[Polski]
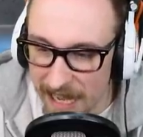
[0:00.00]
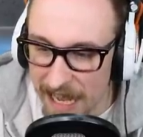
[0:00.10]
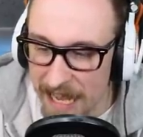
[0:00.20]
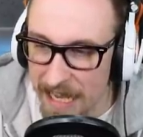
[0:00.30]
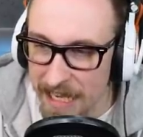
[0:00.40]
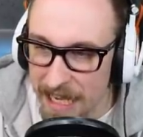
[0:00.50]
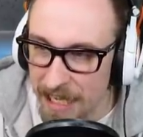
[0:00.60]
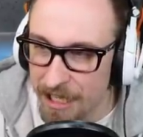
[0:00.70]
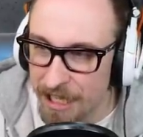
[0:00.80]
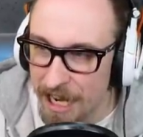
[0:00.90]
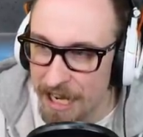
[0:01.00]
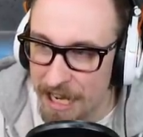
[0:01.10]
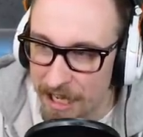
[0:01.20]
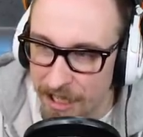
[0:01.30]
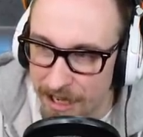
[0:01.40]
E, jeszcze,
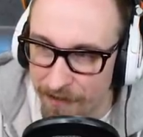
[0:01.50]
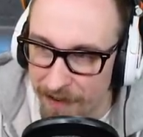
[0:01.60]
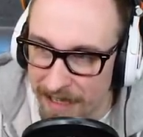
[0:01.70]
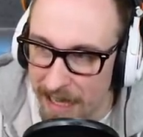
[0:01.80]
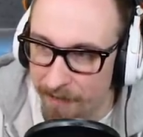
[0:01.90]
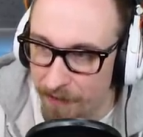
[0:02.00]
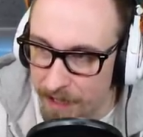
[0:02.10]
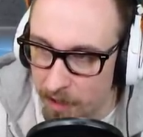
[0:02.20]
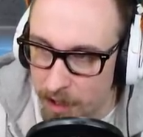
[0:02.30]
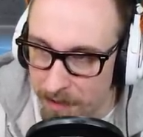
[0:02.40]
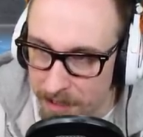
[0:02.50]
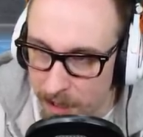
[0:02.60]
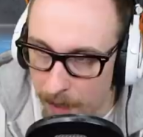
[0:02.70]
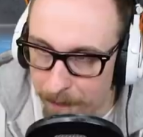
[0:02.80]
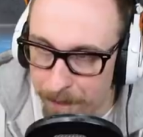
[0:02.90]
jeszcze wyjdę, wyjdę od ciebie
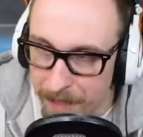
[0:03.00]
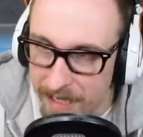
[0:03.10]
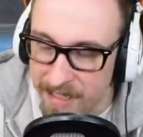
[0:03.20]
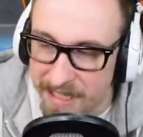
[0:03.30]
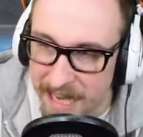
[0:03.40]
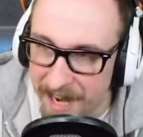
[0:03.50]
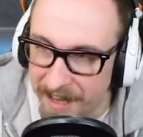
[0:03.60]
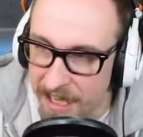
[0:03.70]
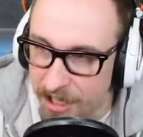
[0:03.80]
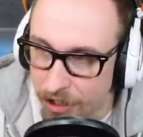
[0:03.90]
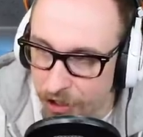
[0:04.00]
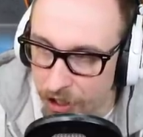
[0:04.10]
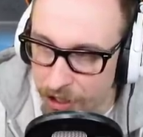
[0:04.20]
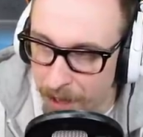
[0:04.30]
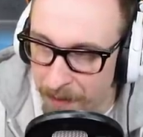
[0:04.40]
z lobby, zgarnę jeszcze trzy
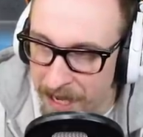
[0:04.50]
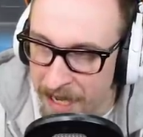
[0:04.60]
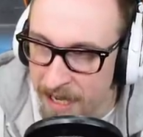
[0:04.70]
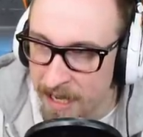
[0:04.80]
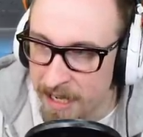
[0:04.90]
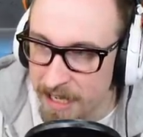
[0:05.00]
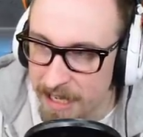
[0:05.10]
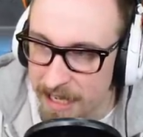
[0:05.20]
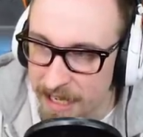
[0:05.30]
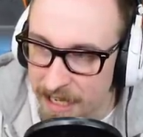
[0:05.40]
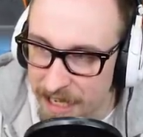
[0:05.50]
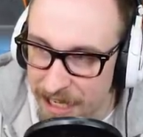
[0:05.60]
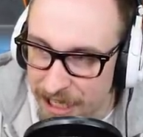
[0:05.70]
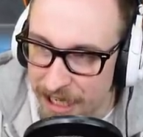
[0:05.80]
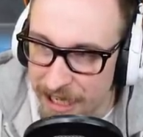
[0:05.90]
osoby. I
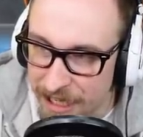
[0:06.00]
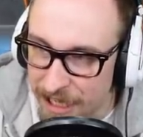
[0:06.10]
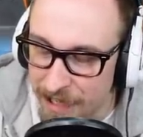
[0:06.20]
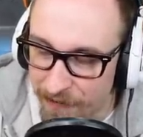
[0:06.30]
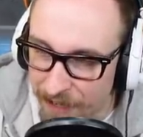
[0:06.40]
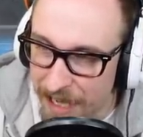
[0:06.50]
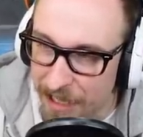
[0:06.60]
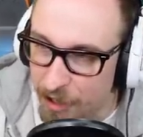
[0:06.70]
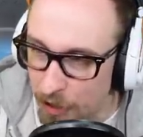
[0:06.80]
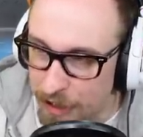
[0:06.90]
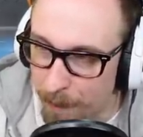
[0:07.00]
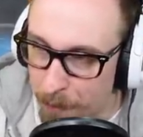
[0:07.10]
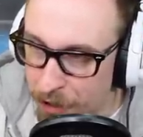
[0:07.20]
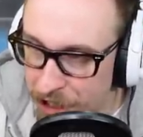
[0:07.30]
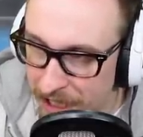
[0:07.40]
jeżeli, jeżeli wygrasz, to
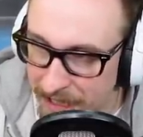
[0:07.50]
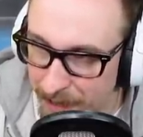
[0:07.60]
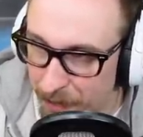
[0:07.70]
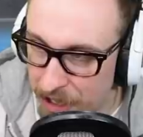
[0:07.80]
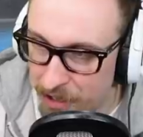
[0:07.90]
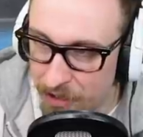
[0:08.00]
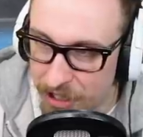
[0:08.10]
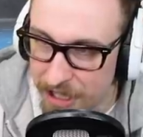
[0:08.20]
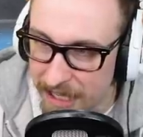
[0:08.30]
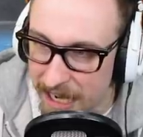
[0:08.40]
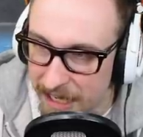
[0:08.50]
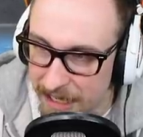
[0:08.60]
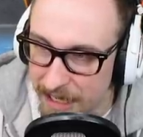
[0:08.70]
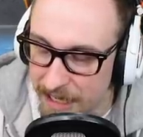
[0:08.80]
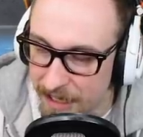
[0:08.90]
zaproszę cię na sam koniec odcinka
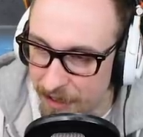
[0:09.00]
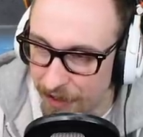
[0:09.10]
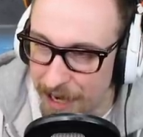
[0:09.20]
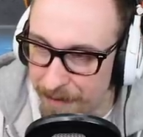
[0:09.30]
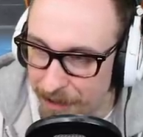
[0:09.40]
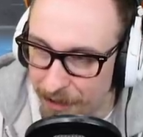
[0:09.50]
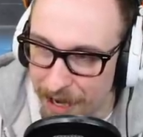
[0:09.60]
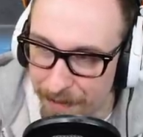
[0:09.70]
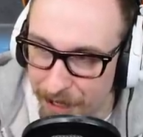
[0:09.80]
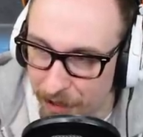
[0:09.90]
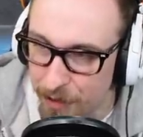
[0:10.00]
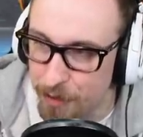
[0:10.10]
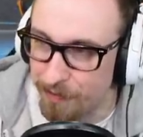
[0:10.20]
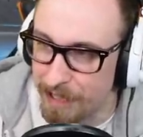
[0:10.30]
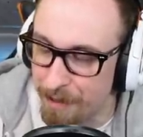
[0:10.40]
i dogramy, dogramy
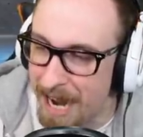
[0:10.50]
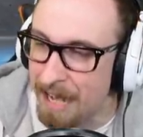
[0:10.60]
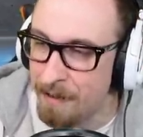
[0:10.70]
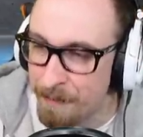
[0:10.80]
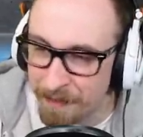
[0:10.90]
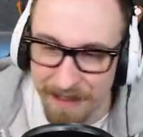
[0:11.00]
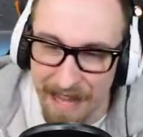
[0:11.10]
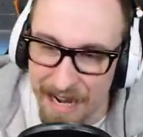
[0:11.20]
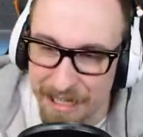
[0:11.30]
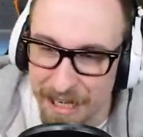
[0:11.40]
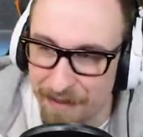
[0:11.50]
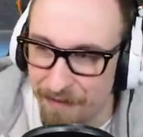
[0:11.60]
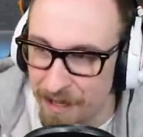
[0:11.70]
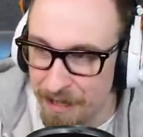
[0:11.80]
końcówkę, dobra? Na razie. No,